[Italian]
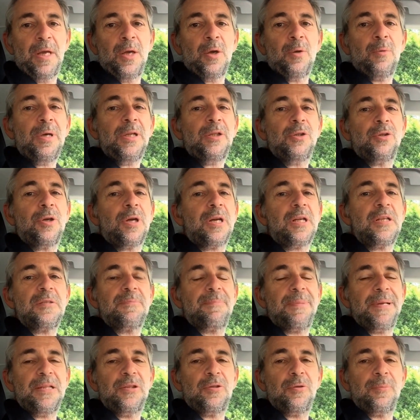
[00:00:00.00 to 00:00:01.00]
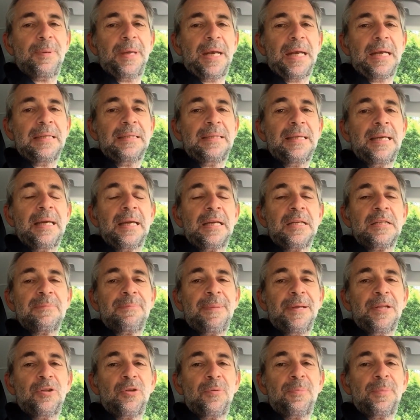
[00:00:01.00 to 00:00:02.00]
quanto il rispetto per le idee, il
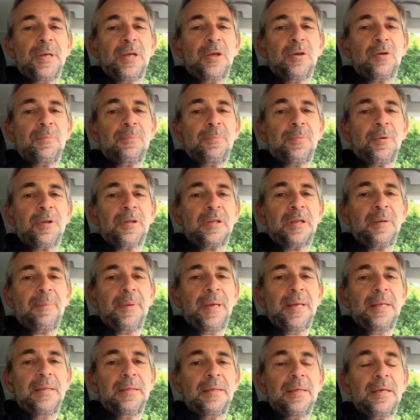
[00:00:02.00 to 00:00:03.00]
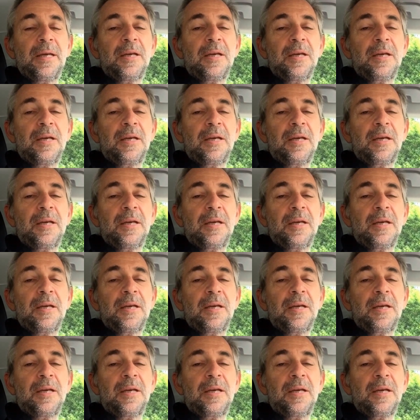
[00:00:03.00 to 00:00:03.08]
rispetto per i comportamenti,